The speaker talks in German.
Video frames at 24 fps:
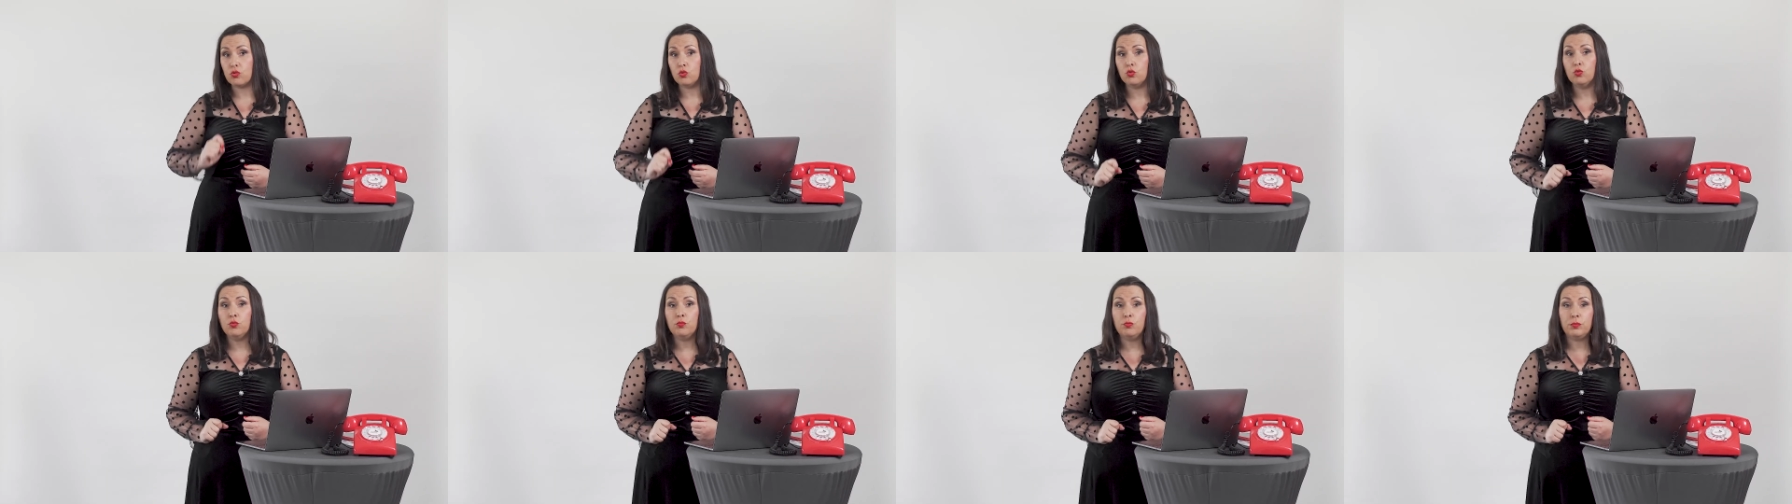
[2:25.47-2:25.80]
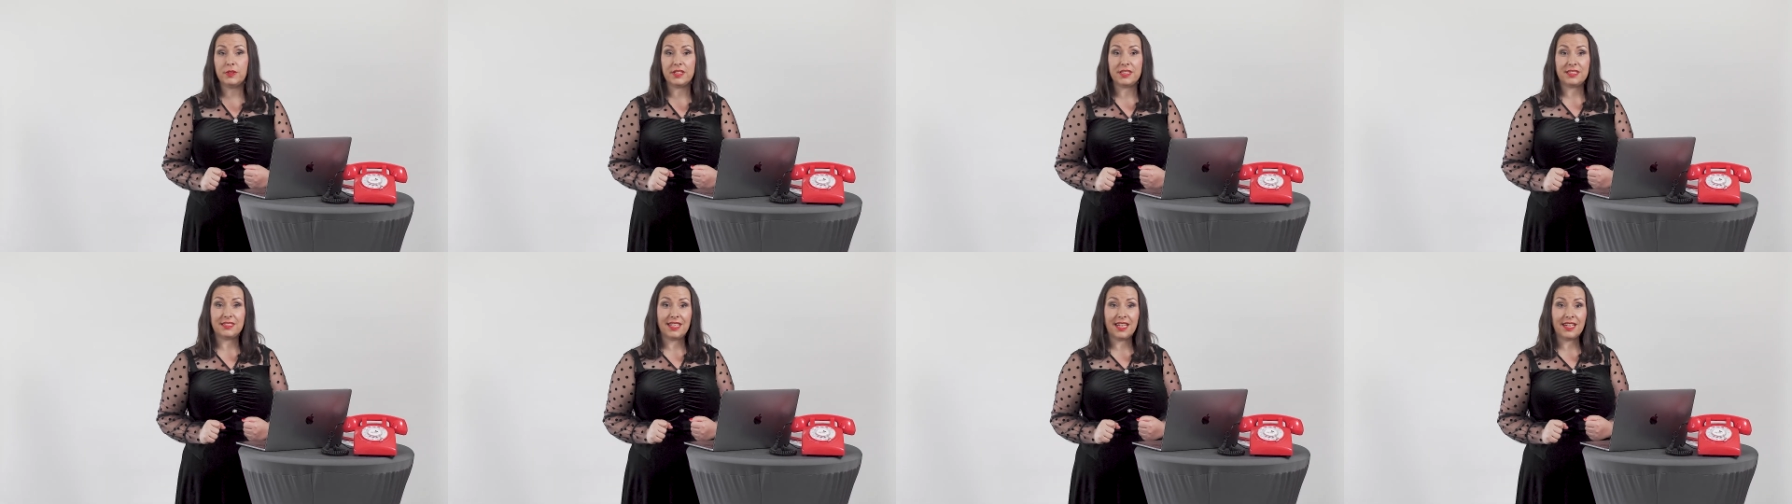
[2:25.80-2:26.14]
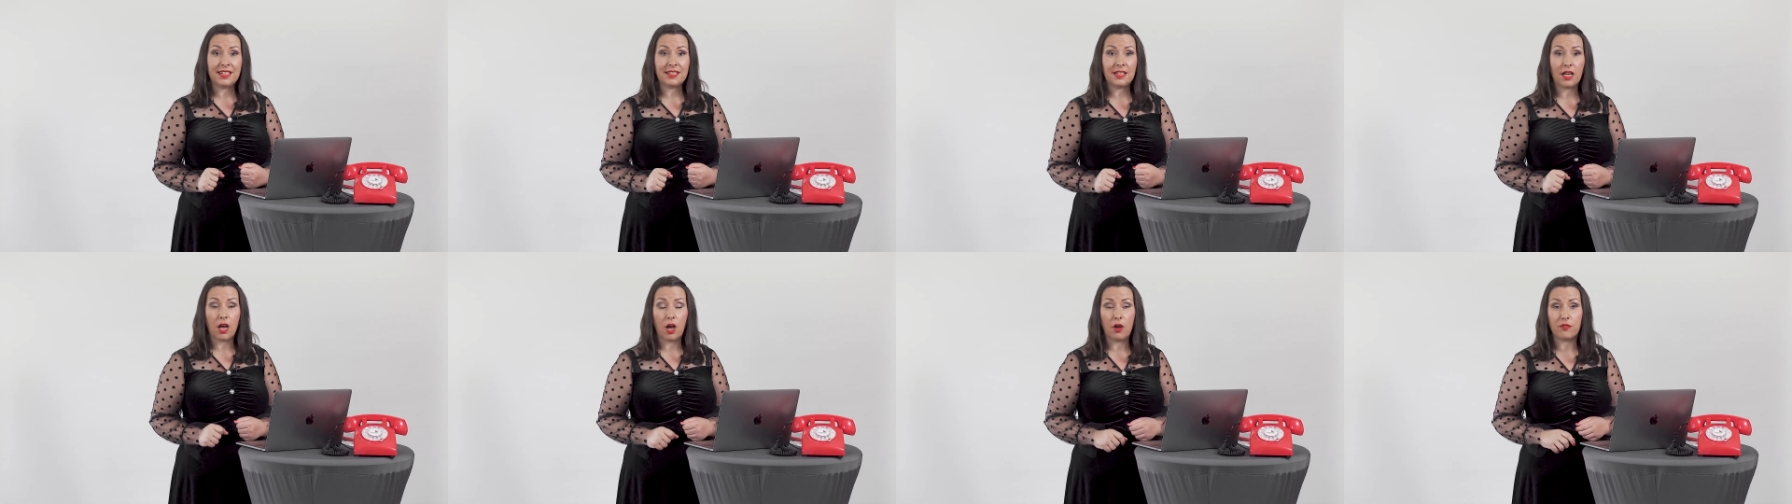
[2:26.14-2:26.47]

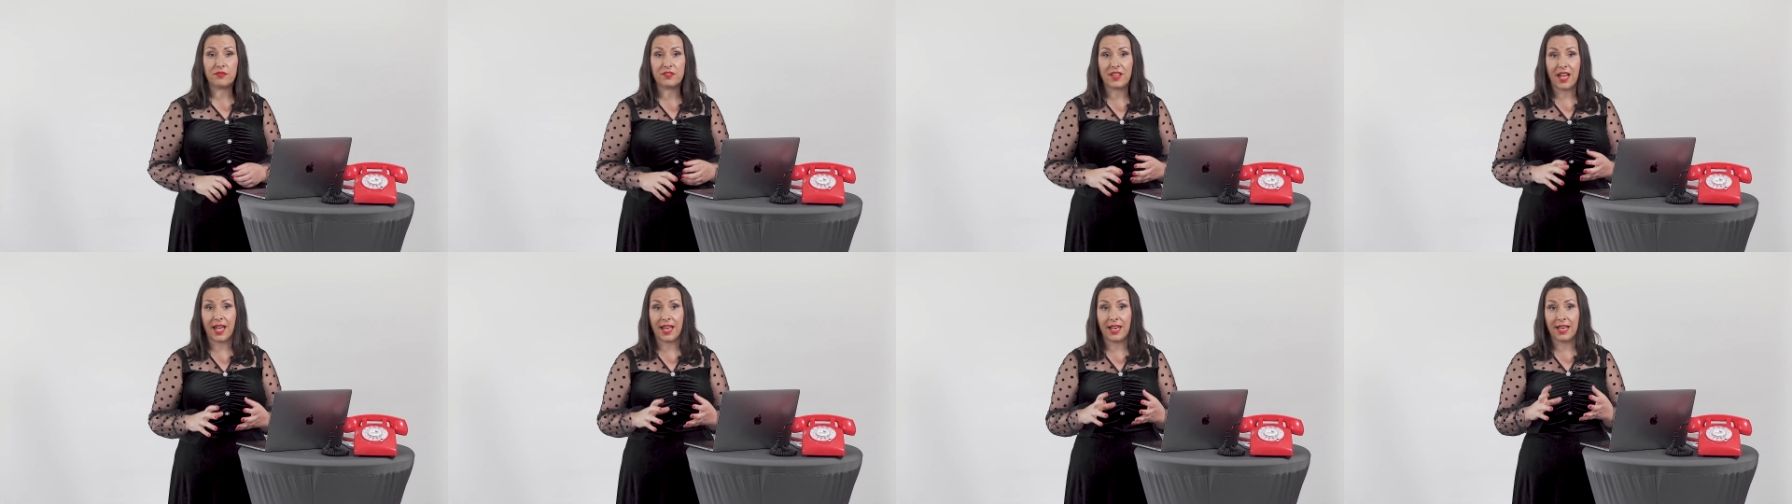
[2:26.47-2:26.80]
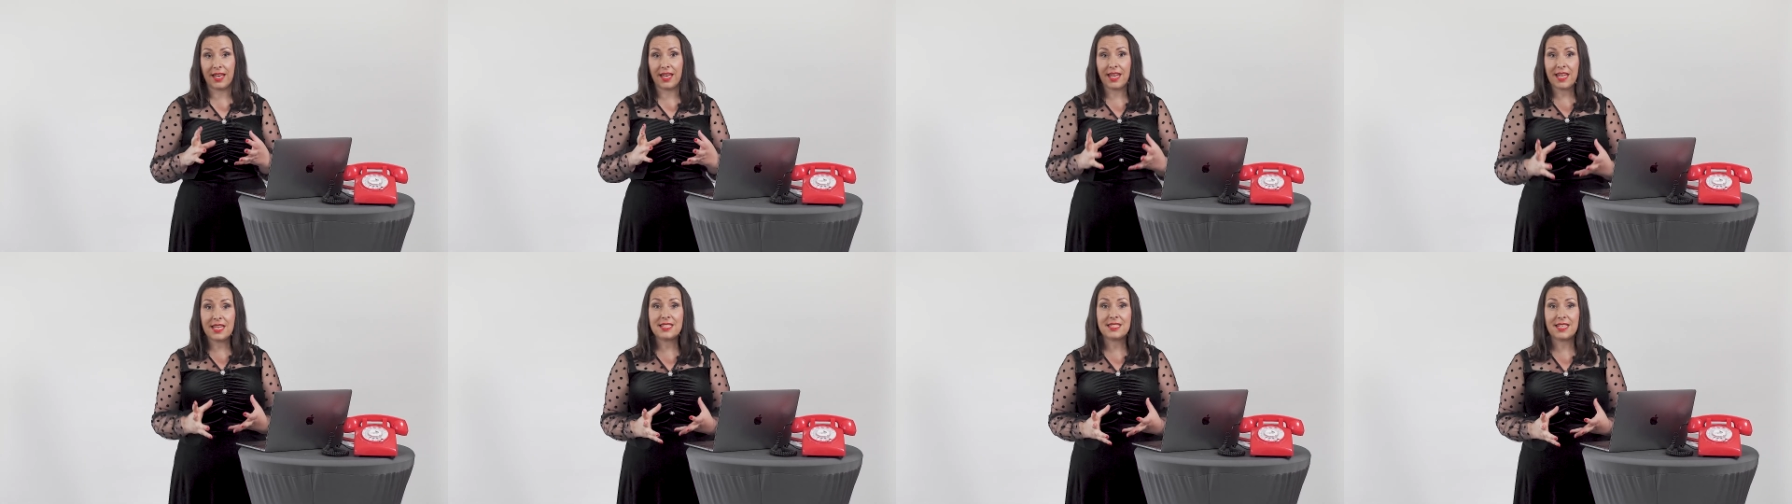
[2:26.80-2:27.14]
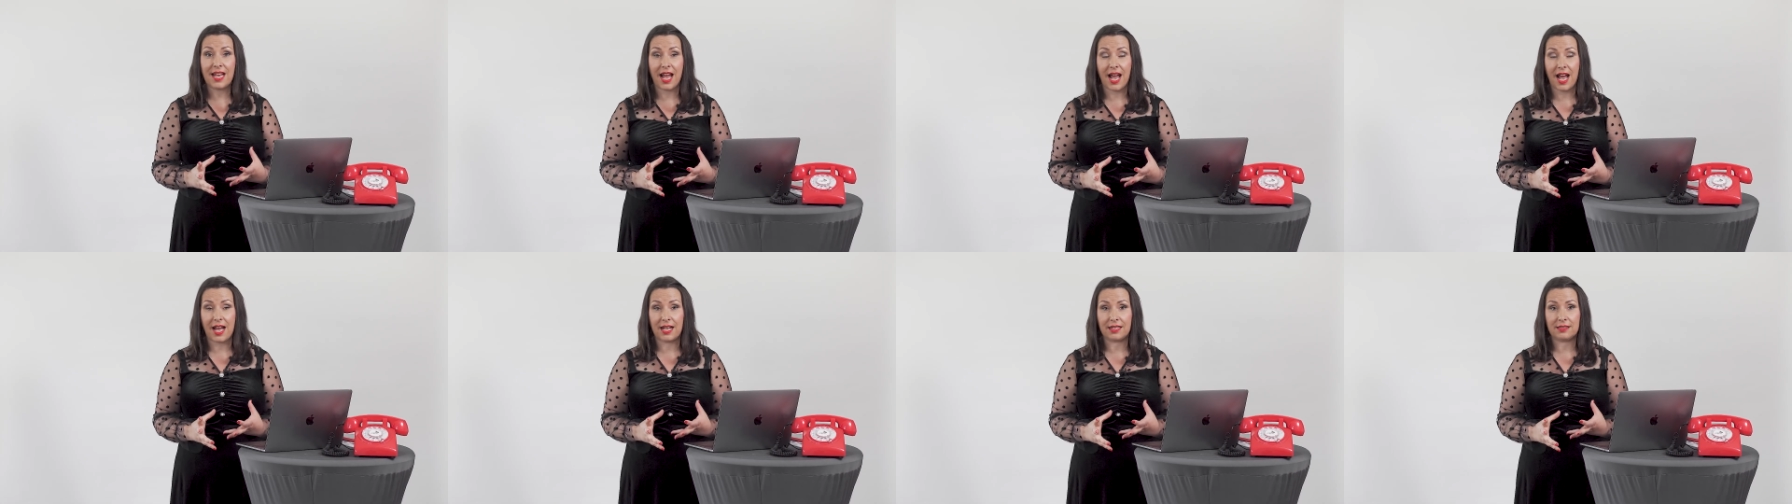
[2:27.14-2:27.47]
unbedingt auf dein
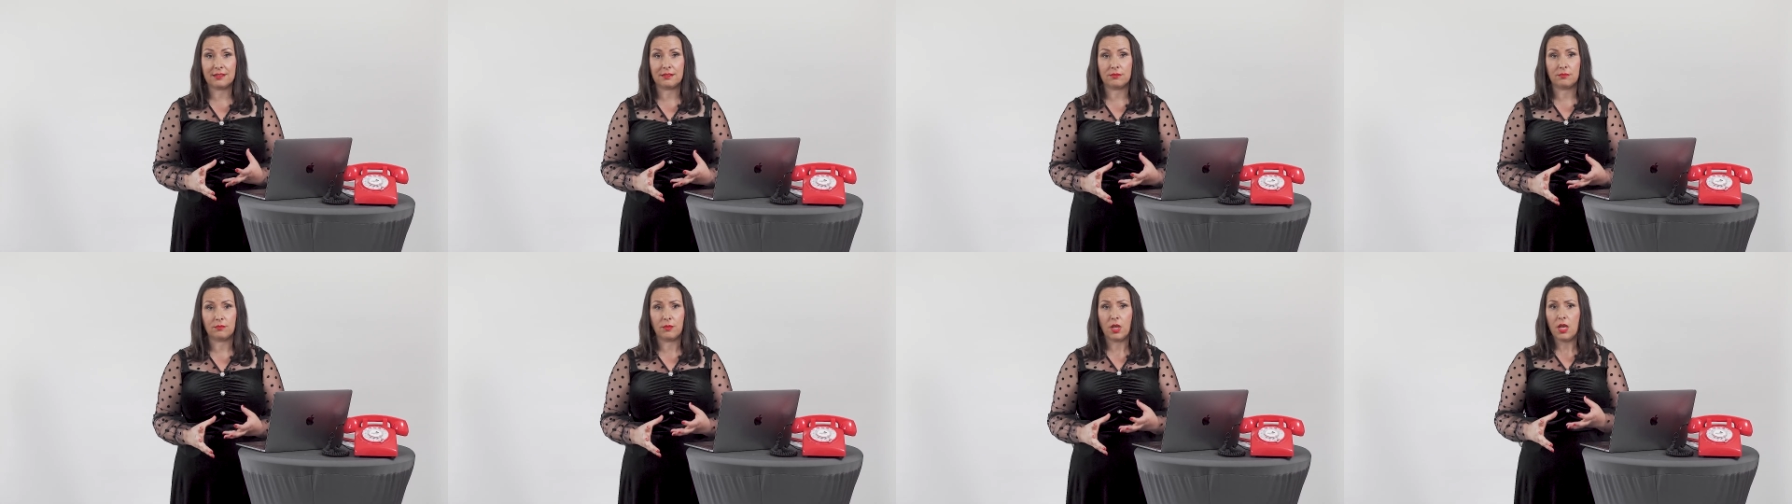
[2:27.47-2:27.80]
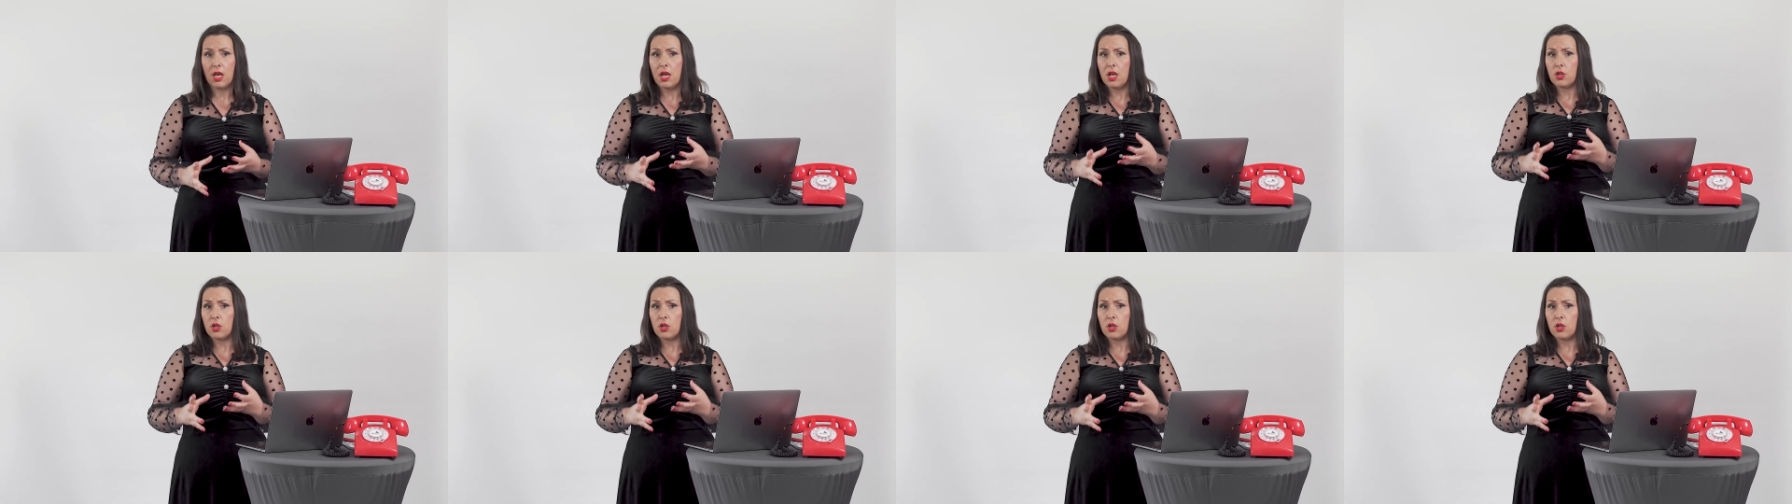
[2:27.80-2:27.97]
Licht achten.